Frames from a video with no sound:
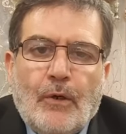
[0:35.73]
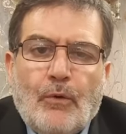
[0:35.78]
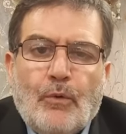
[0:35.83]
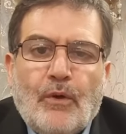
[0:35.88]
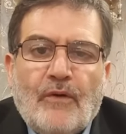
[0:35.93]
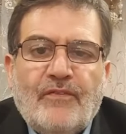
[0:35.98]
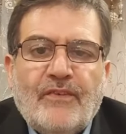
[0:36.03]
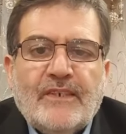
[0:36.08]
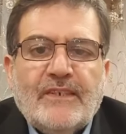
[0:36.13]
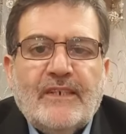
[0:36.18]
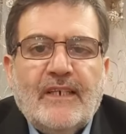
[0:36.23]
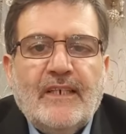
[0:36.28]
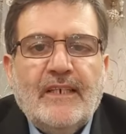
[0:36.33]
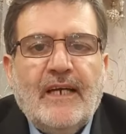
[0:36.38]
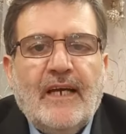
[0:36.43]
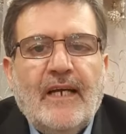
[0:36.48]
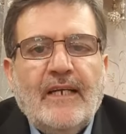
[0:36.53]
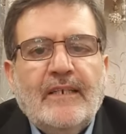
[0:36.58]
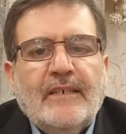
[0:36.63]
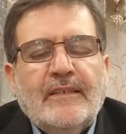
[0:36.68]
وفي
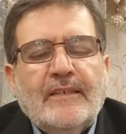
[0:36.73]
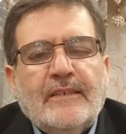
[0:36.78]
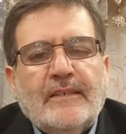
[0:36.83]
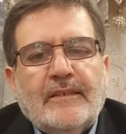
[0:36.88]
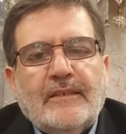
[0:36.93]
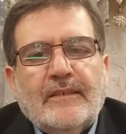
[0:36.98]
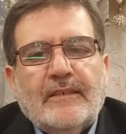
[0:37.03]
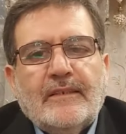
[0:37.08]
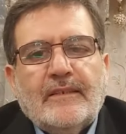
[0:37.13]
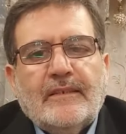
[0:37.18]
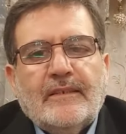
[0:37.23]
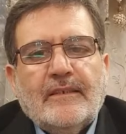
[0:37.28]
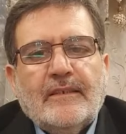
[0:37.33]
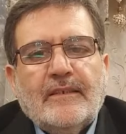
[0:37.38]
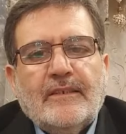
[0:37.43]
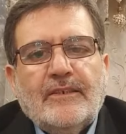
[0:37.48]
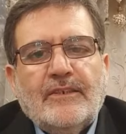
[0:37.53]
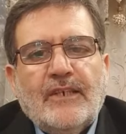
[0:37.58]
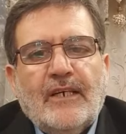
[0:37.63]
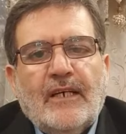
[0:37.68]
الصحيحين
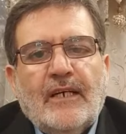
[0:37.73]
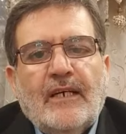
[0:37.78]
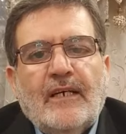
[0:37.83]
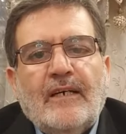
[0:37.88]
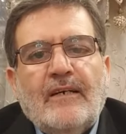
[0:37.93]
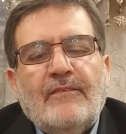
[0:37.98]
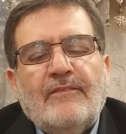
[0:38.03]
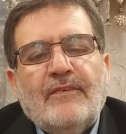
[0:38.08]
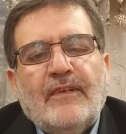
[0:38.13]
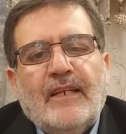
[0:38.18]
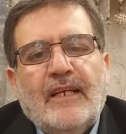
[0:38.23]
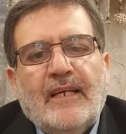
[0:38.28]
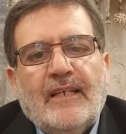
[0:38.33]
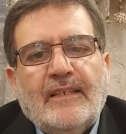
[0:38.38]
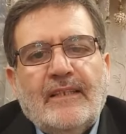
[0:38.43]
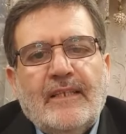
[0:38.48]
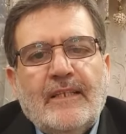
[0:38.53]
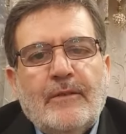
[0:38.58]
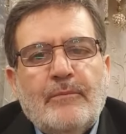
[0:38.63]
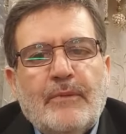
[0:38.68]
جاء في
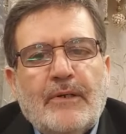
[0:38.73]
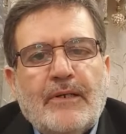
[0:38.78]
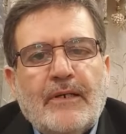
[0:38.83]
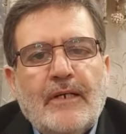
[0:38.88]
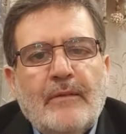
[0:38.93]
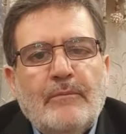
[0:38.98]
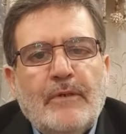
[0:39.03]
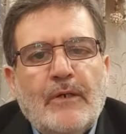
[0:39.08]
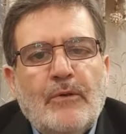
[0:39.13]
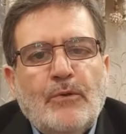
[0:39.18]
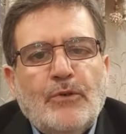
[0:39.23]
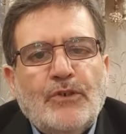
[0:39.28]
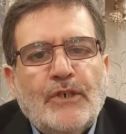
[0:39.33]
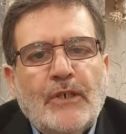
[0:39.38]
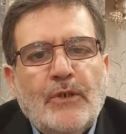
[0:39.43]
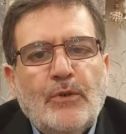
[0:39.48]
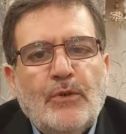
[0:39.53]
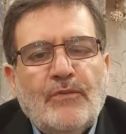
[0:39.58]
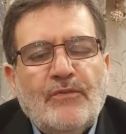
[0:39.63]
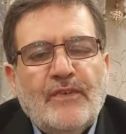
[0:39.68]
الحديث من رابه
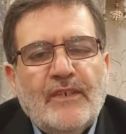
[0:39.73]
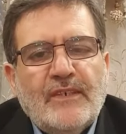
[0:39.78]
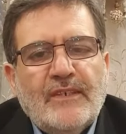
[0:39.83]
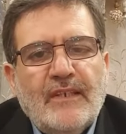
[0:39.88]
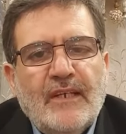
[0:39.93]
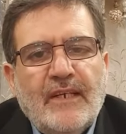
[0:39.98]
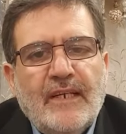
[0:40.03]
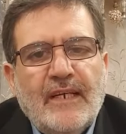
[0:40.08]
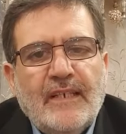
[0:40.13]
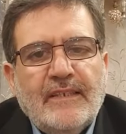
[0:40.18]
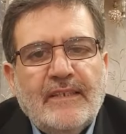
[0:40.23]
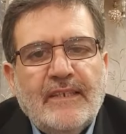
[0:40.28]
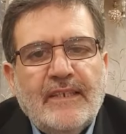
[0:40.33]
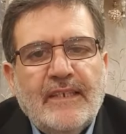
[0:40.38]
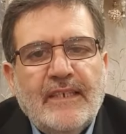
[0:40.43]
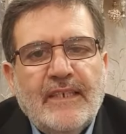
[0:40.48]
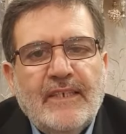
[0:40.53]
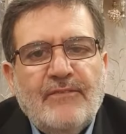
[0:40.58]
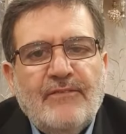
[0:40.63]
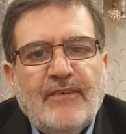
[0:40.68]
شيء في
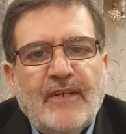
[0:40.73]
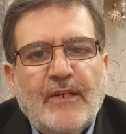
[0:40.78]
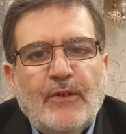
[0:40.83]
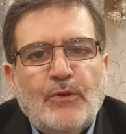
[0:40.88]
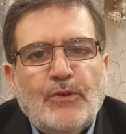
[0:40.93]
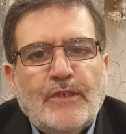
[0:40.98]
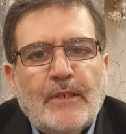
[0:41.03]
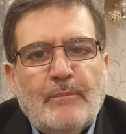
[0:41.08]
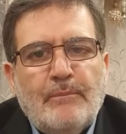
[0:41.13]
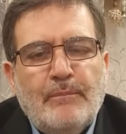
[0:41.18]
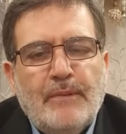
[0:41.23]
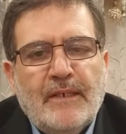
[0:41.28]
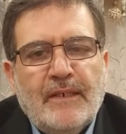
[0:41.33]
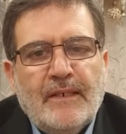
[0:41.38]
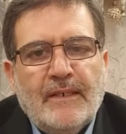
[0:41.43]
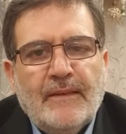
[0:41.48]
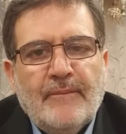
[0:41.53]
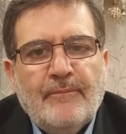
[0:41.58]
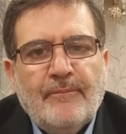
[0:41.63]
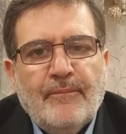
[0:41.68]
صلاته
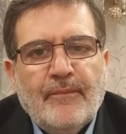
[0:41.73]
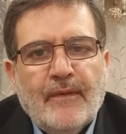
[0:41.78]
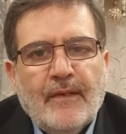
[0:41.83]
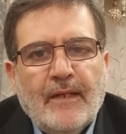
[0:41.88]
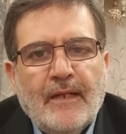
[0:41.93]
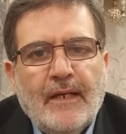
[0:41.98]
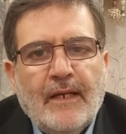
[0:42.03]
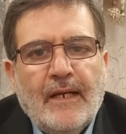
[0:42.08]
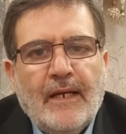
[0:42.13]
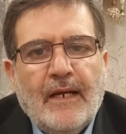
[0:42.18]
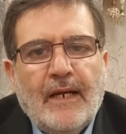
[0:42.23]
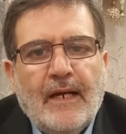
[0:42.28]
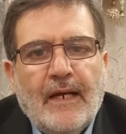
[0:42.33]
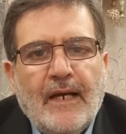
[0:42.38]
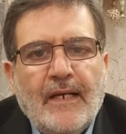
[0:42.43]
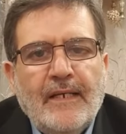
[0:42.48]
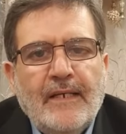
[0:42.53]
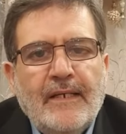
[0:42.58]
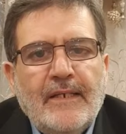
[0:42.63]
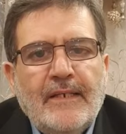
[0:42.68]
فليسبح
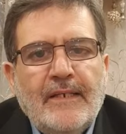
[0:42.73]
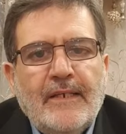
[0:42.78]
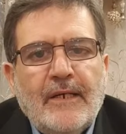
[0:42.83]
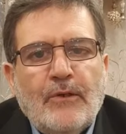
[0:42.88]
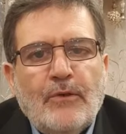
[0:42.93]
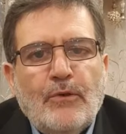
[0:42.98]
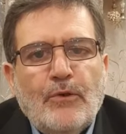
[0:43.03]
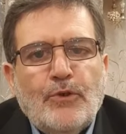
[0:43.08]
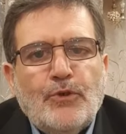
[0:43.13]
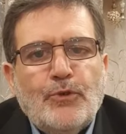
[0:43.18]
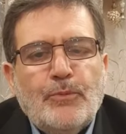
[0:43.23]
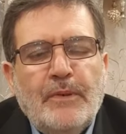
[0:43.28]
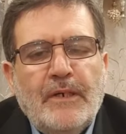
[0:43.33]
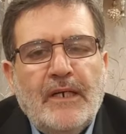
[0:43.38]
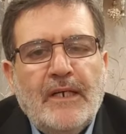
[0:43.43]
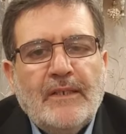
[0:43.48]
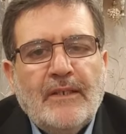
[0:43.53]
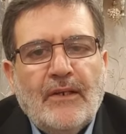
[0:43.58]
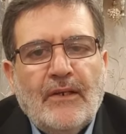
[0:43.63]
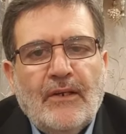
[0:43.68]
أي ليقل
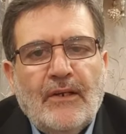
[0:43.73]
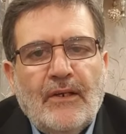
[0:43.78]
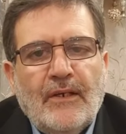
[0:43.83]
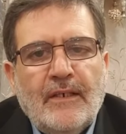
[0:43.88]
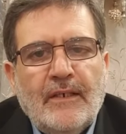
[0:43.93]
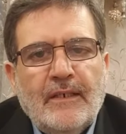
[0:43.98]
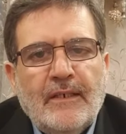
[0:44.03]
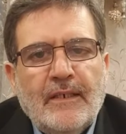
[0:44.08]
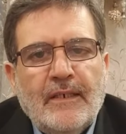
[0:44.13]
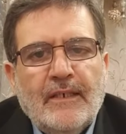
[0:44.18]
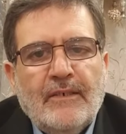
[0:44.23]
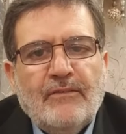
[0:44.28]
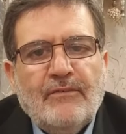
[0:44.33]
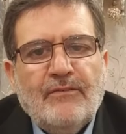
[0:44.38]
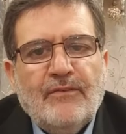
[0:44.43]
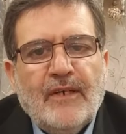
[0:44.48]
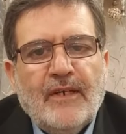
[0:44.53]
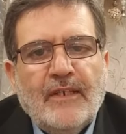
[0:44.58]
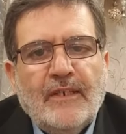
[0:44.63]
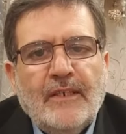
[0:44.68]
سبحان الله
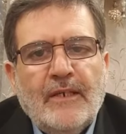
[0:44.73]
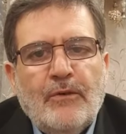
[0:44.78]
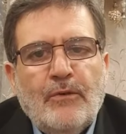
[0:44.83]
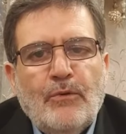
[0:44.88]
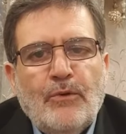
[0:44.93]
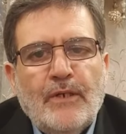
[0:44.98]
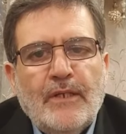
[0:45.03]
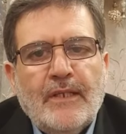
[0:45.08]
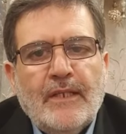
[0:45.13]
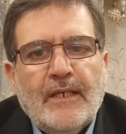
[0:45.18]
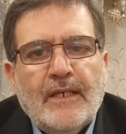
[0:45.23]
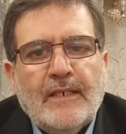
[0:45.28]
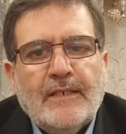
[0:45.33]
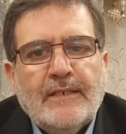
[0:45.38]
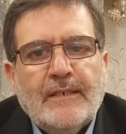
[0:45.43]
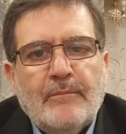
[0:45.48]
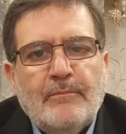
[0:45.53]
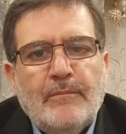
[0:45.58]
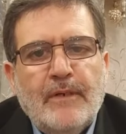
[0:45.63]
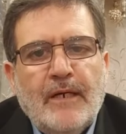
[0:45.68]
فإنه إذا
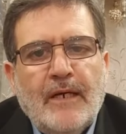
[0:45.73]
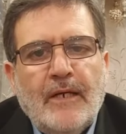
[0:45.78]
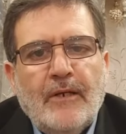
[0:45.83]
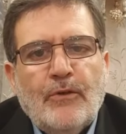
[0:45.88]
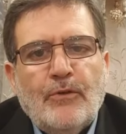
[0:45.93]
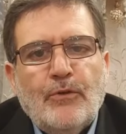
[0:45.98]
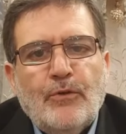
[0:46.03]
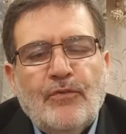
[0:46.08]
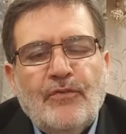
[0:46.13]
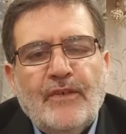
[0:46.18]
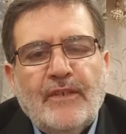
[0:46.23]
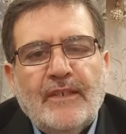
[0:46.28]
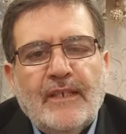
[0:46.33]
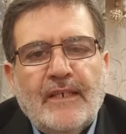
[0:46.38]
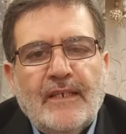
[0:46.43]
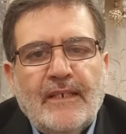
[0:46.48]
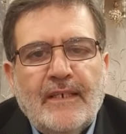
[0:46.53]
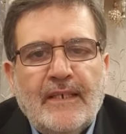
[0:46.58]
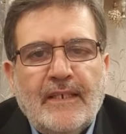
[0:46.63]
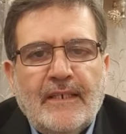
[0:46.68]
سبح التفت
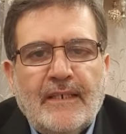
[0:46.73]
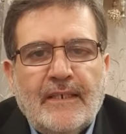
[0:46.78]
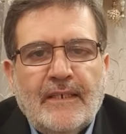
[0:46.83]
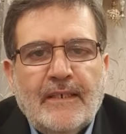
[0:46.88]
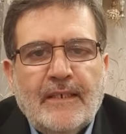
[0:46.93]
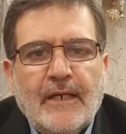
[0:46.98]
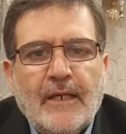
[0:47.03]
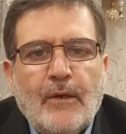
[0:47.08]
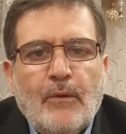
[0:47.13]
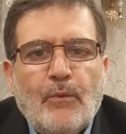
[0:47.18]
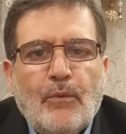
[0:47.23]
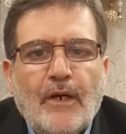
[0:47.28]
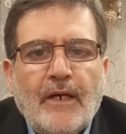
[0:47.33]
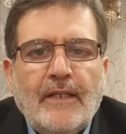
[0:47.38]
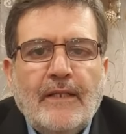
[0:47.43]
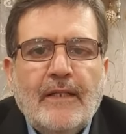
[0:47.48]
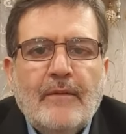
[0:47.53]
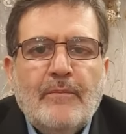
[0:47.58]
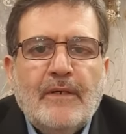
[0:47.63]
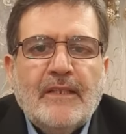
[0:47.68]
إليه
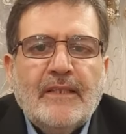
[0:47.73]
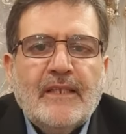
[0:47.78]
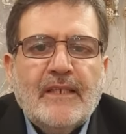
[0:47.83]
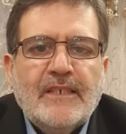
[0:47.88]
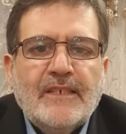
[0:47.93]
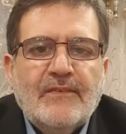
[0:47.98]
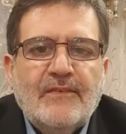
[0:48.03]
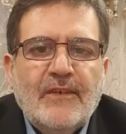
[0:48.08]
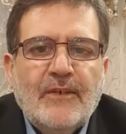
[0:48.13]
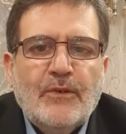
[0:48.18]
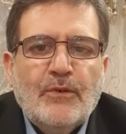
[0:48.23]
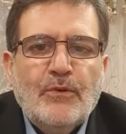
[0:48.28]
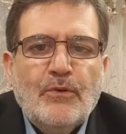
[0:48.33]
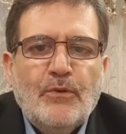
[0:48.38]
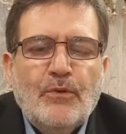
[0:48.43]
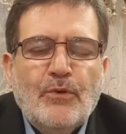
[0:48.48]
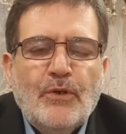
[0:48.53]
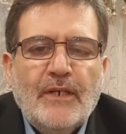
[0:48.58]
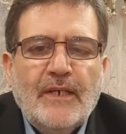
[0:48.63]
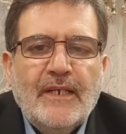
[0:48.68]
وإنما التصفيق
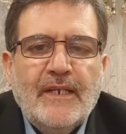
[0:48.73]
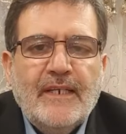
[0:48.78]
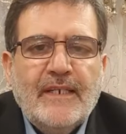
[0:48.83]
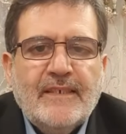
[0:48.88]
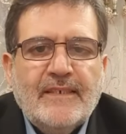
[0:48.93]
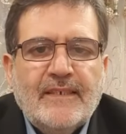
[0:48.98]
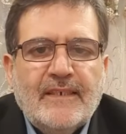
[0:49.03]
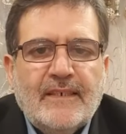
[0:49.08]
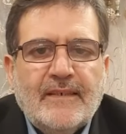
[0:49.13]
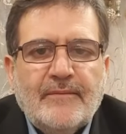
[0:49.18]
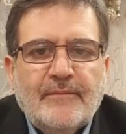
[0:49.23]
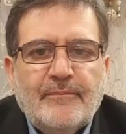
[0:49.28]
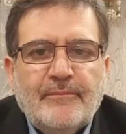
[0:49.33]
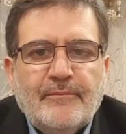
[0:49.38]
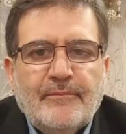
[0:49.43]
للنساء